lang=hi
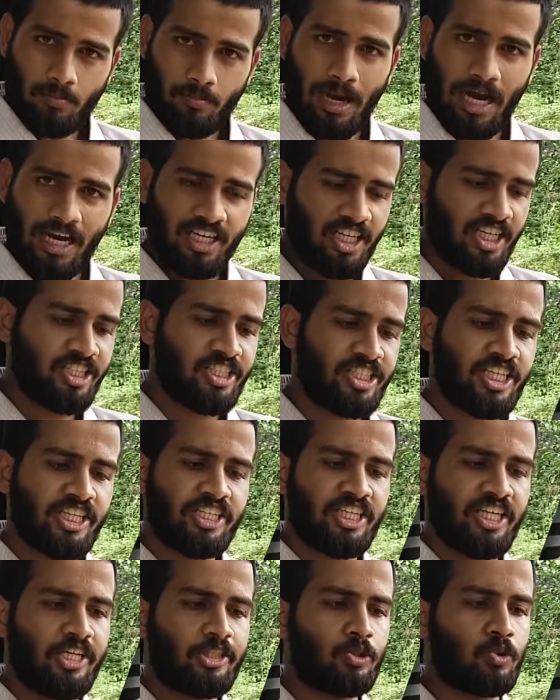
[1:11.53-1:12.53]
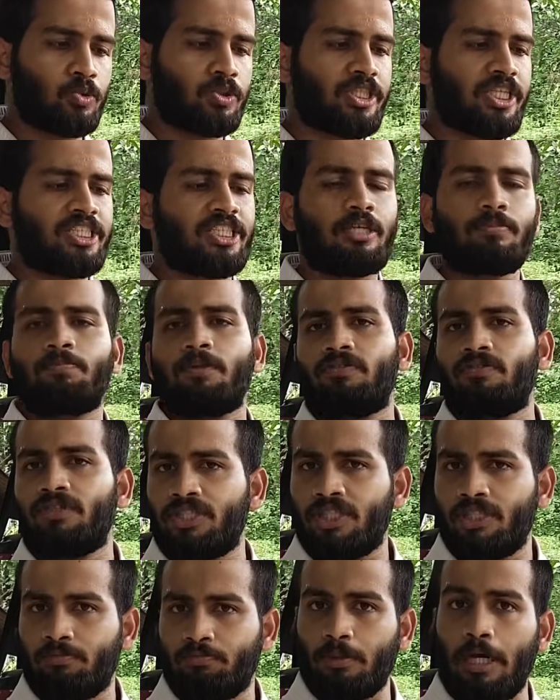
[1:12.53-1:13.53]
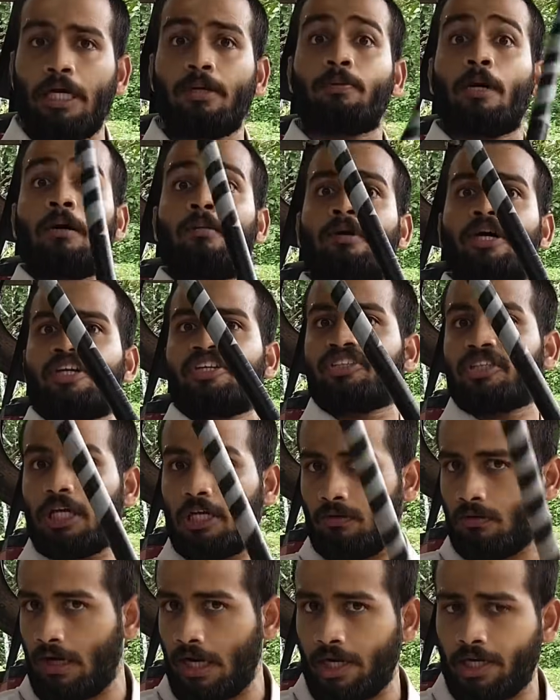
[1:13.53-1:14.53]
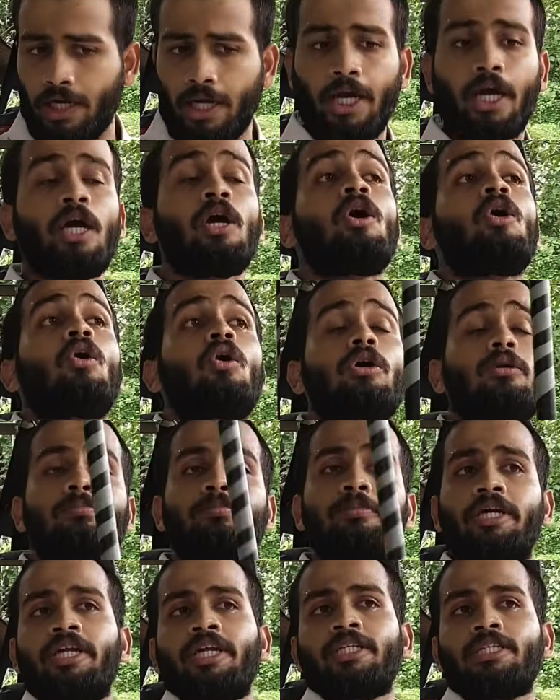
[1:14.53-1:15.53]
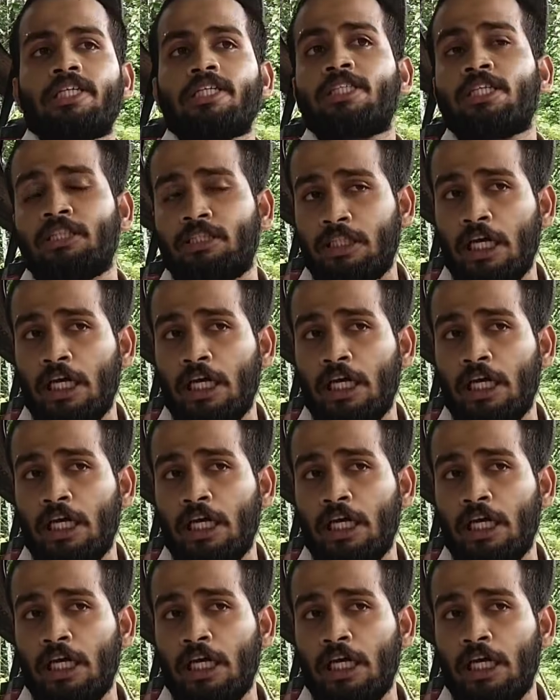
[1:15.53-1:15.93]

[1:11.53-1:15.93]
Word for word: मान लीजिए कि यह टुच्चा सा पीवीसी पाइप हमारी तलवार है और मेरे जैसे